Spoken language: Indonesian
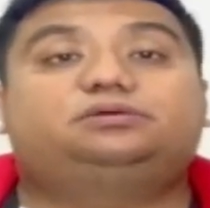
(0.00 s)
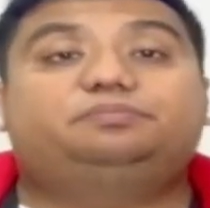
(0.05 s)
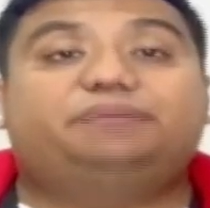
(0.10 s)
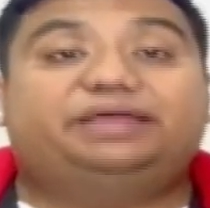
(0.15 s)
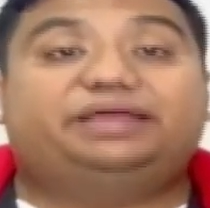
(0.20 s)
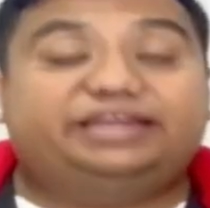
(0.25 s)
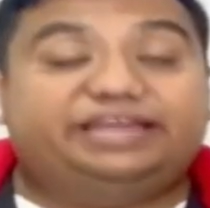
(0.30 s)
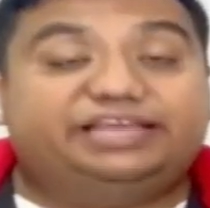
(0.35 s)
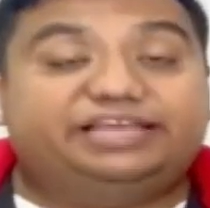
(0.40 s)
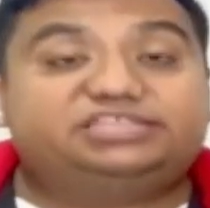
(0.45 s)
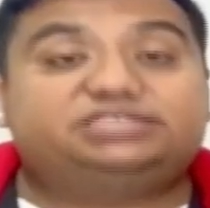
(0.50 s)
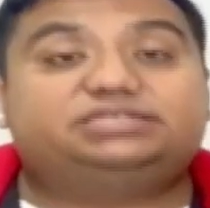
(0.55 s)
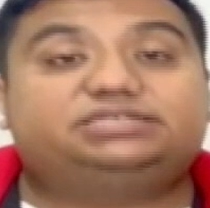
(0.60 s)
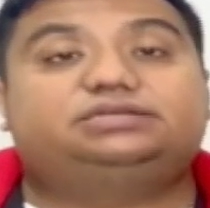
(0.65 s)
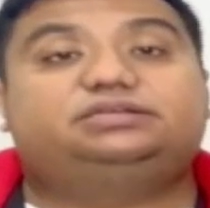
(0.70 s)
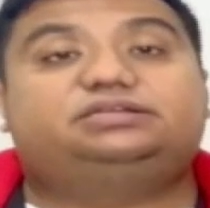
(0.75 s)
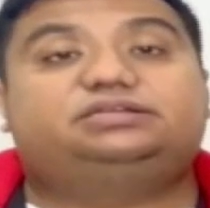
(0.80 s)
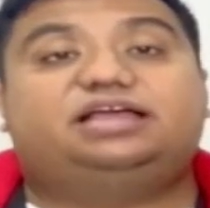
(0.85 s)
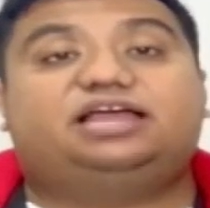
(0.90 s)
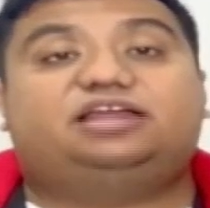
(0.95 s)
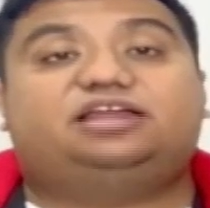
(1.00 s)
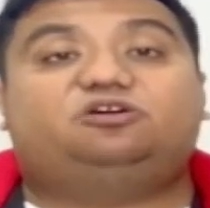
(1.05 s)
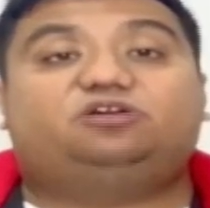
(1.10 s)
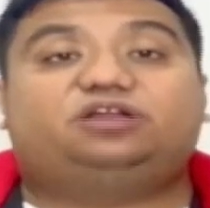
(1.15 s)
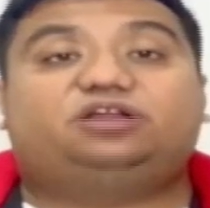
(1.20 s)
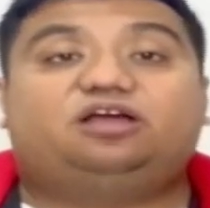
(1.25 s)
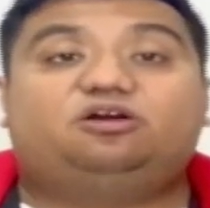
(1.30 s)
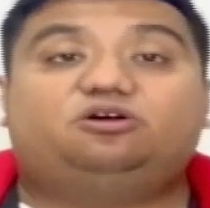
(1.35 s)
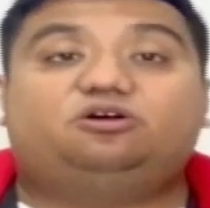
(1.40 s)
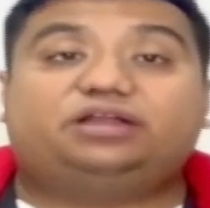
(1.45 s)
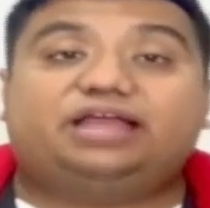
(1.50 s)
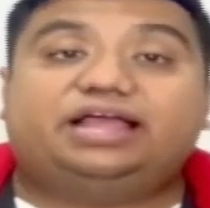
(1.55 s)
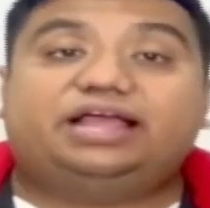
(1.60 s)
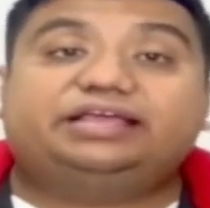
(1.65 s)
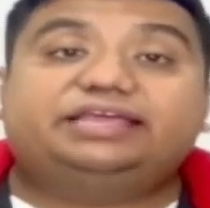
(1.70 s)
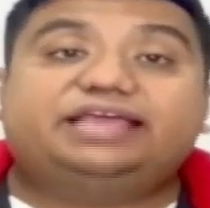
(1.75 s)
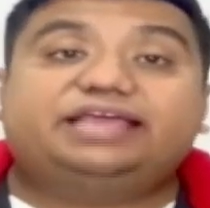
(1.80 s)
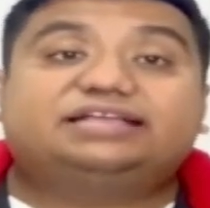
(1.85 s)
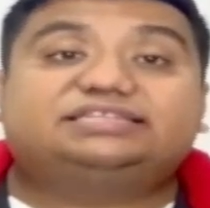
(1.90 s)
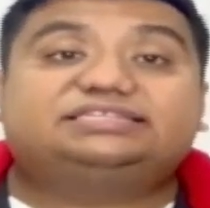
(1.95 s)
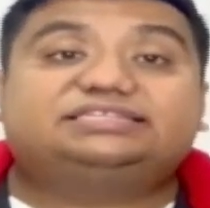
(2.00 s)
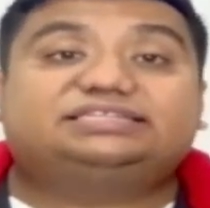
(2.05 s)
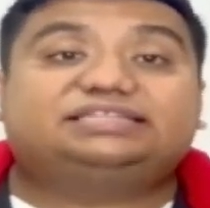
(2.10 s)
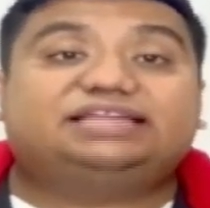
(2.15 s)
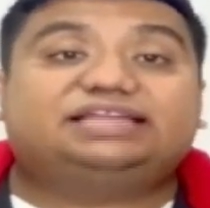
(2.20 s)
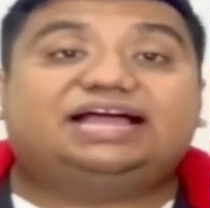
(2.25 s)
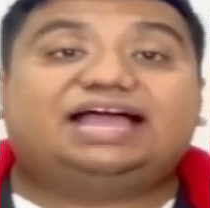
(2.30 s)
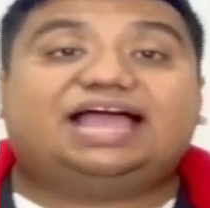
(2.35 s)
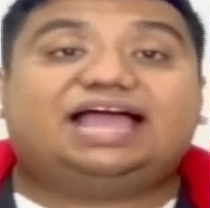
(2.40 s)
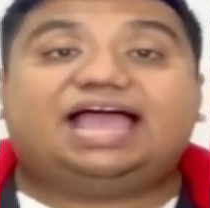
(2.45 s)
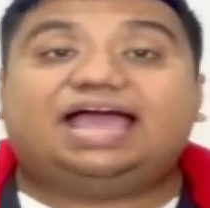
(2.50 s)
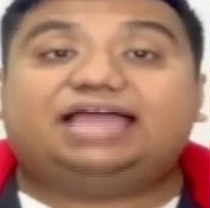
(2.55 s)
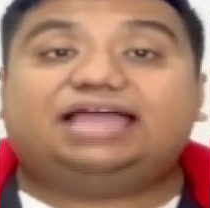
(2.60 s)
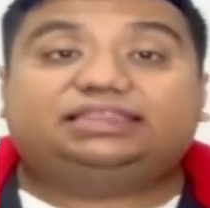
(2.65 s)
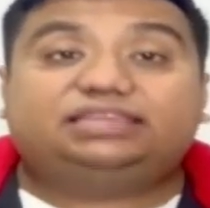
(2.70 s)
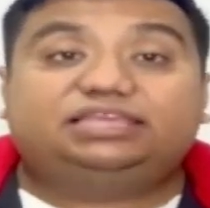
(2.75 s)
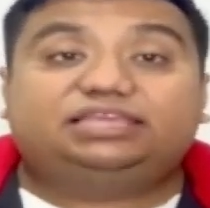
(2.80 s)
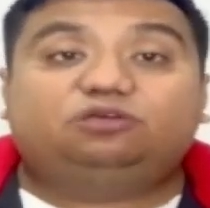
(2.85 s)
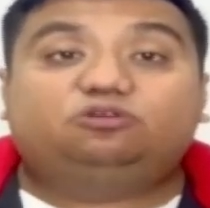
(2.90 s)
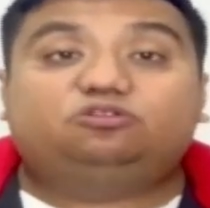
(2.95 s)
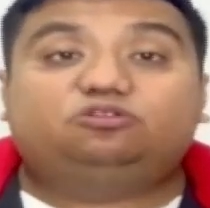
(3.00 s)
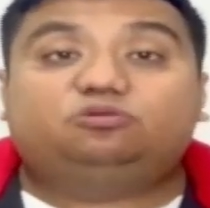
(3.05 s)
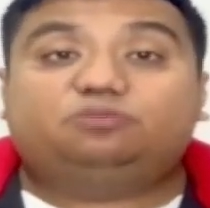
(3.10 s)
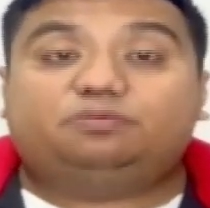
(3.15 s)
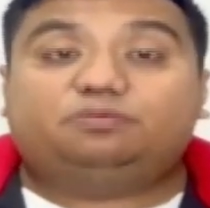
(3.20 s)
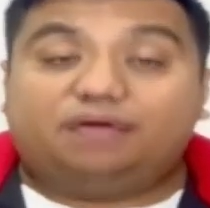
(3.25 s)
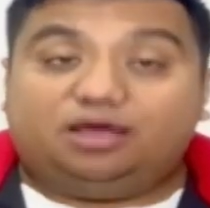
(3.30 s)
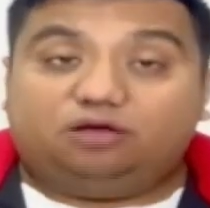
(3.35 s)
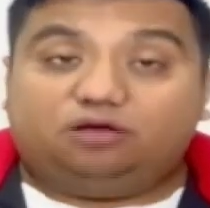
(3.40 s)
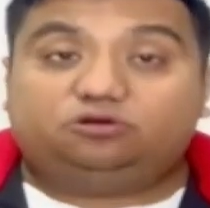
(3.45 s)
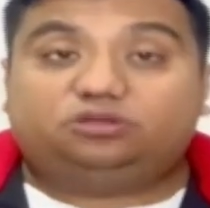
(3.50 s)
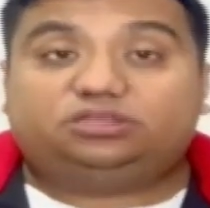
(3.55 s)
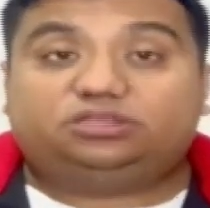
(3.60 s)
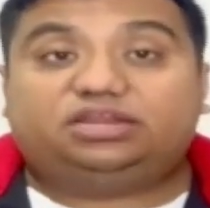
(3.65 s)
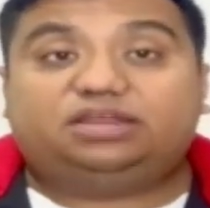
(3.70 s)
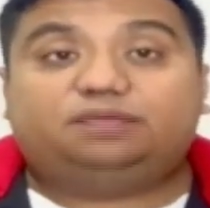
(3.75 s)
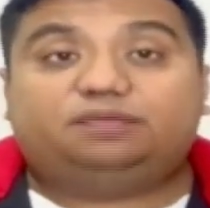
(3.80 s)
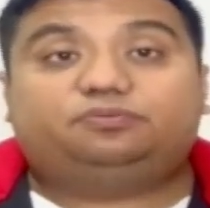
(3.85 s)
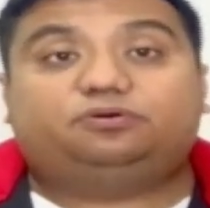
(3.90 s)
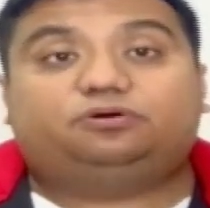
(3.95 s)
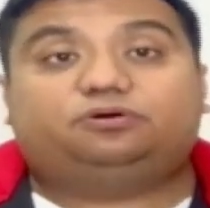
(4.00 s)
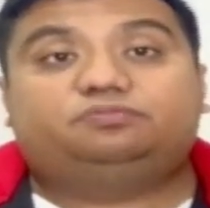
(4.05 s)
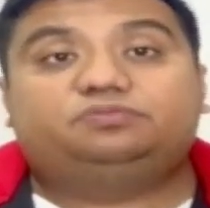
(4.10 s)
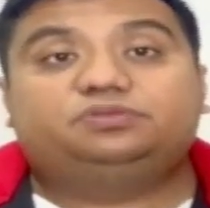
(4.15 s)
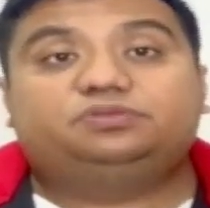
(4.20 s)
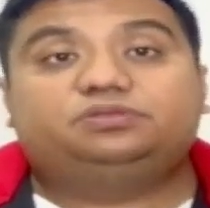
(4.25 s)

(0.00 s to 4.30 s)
manage dengan orang-orang yang setengah hati untuk membangun kota Depok.